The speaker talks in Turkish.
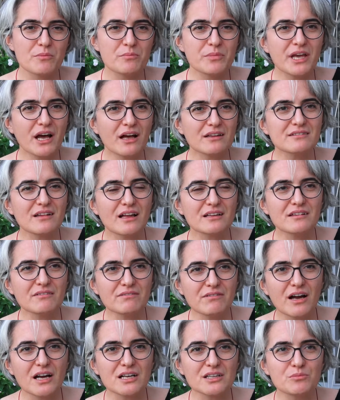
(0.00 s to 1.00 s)
Bir yandan da
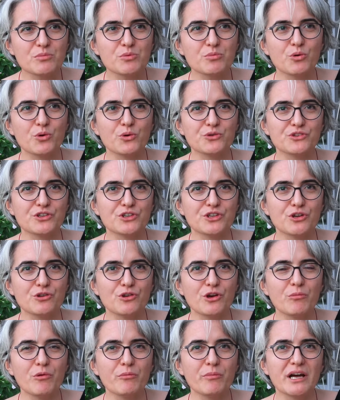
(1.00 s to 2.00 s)
farklı bir boyuta
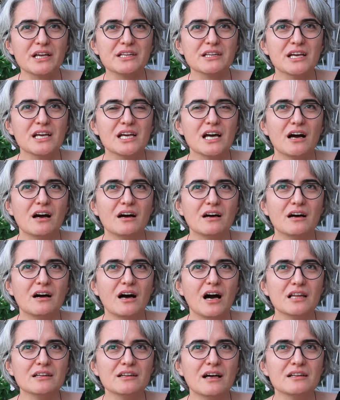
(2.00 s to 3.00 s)
geliyor ama ben e,
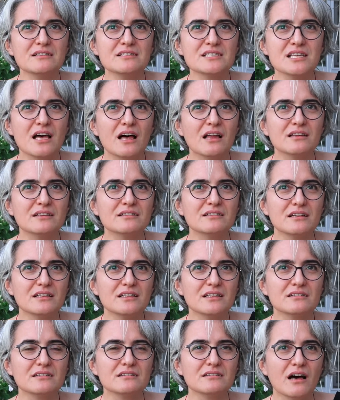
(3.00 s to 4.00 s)
alan sağladığı
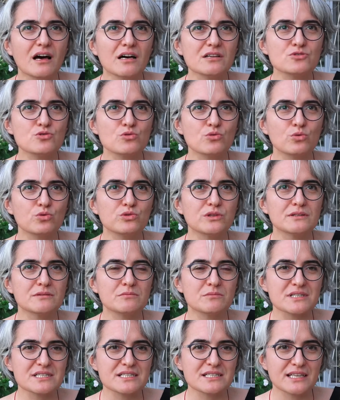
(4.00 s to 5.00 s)
alanın daha çok
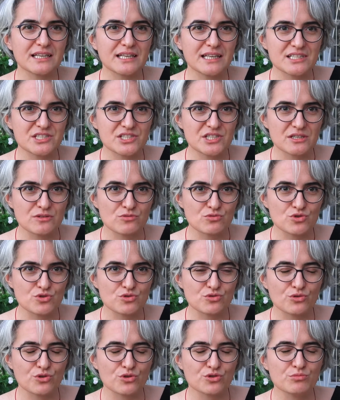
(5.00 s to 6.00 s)
kullanılması gerektiğini
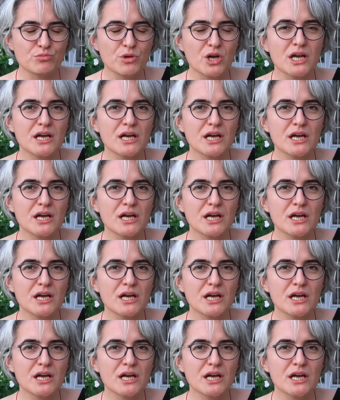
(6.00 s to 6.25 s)
düşünüyorum.